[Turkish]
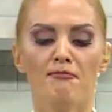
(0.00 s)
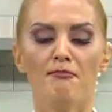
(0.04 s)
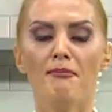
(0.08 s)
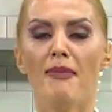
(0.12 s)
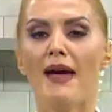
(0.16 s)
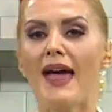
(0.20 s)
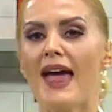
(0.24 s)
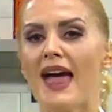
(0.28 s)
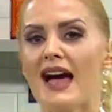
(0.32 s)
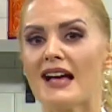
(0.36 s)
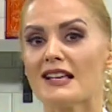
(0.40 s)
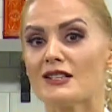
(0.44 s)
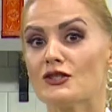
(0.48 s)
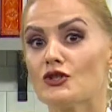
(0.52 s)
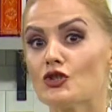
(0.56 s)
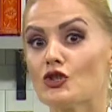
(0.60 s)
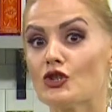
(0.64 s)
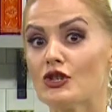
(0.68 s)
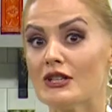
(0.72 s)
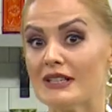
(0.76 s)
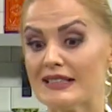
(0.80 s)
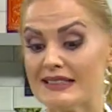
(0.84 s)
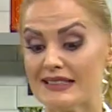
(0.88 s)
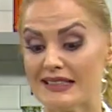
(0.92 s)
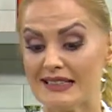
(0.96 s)
beyaz
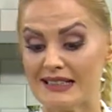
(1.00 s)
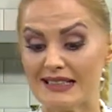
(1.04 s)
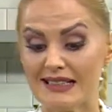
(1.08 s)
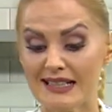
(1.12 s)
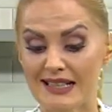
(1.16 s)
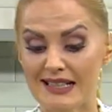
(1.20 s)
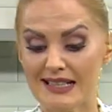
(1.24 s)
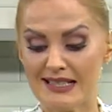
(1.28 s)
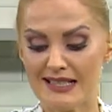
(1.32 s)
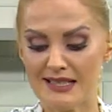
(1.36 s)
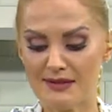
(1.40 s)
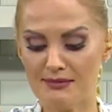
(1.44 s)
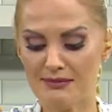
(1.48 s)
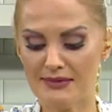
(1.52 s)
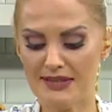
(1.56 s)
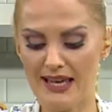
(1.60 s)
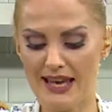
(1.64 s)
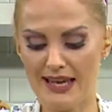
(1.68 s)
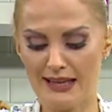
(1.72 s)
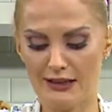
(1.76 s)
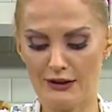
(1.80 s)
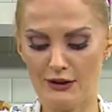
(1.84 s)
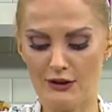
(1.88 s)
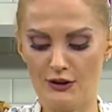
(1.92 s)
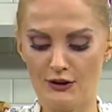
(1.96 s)
çikolatalı karışımı da
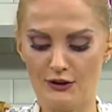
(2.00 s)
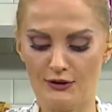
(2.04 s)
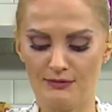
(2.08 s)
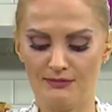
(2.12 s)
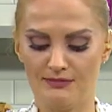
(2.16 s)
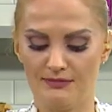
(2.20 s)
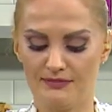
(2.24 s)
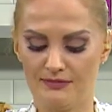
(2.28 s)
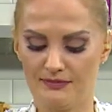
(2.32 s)
ekliyorum.